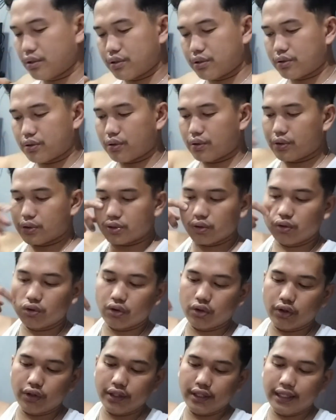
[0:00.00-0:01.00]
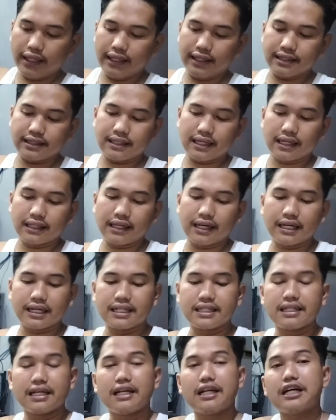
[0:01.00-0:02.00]
So sunod is natay
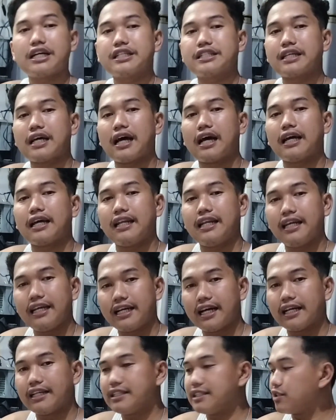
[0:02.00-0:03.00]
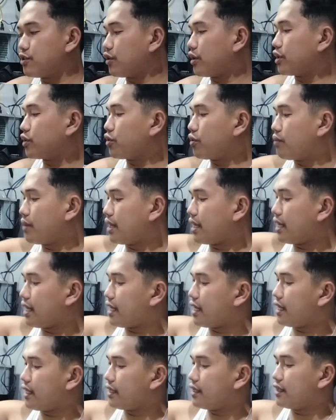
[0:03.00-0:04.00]
reseller sa Iligan. So katong mga
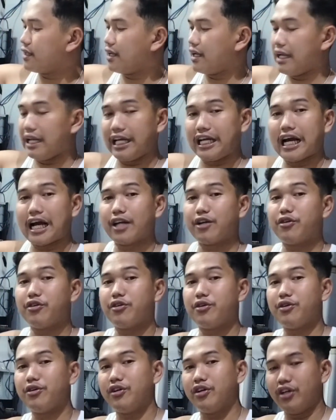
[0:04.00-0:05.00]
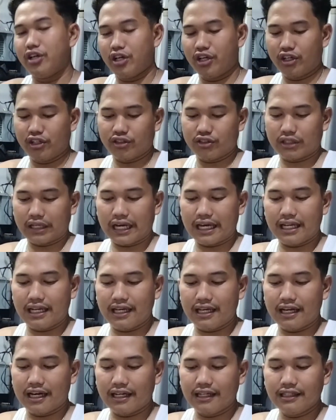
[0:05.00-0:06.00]
Iliganon no, sa
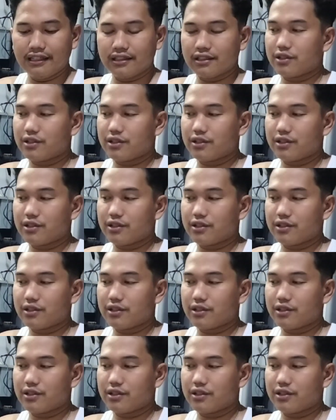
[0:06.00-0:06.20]
Gailigan.